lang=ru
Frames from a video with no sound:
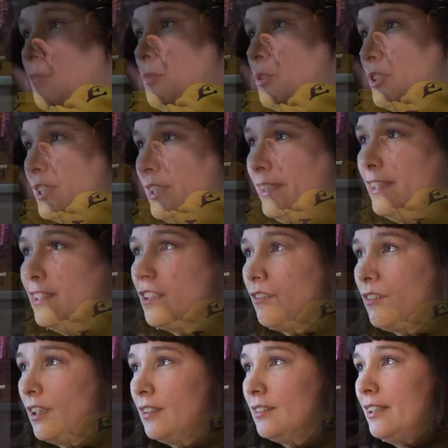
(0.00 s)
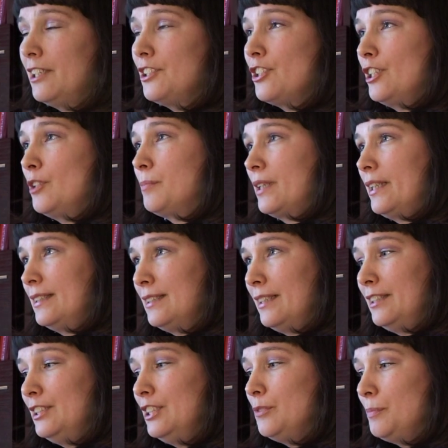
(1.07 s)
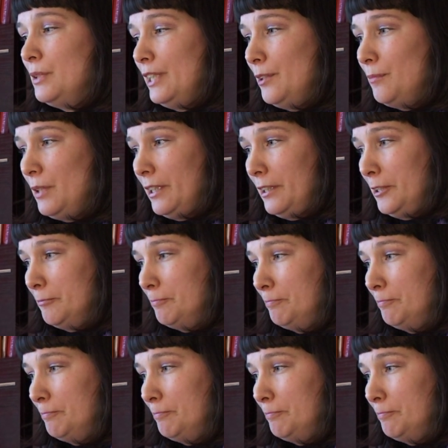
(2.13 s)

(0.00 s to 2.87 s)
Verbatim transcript: После этого начали происходить перемены.